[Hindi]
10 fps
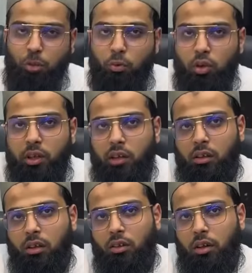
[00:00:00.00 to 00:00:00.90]
शॉप खुल जाती
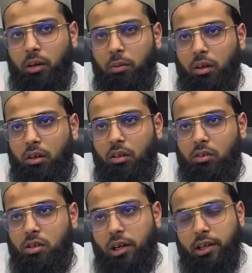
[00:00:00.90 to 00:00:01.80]
है तकरीबन
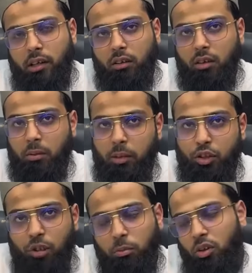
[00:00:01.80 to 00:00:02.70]
साढ़े आठ तक
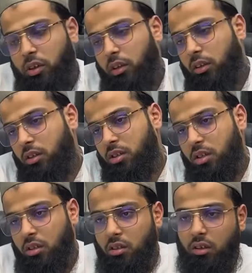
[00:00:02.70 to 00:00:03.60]
सातों दिन खुलती है आपकी
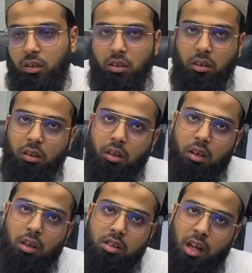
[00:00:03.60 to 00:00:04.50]
शॉप
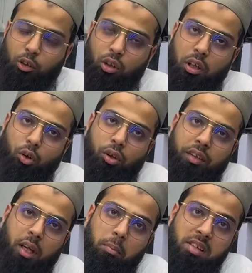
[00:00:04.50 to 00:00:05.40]
सातों दिन
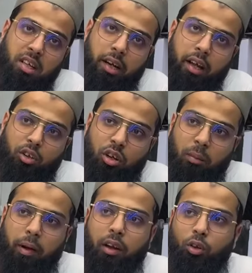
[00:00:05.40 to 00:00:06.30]
खुलती है बस संडे जो है
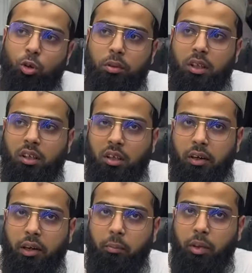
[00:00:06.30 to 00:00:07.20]
हमारा दो बजे तक का
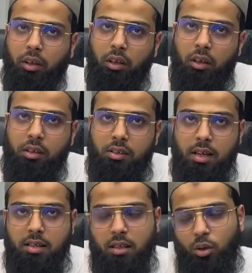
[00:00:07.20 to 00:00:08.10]
टाइम है हाफ डे
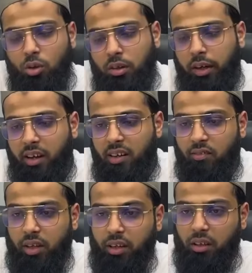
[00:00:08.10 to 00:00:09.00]
रहता है दो संडे
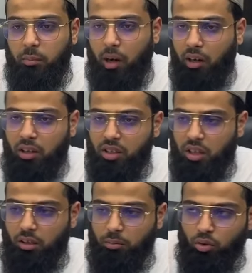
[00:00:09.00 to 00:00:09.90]
हाफ डे ठीक है सो
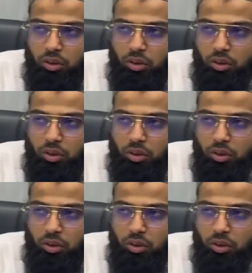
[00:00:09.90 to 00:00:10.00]
फ्रेंड्स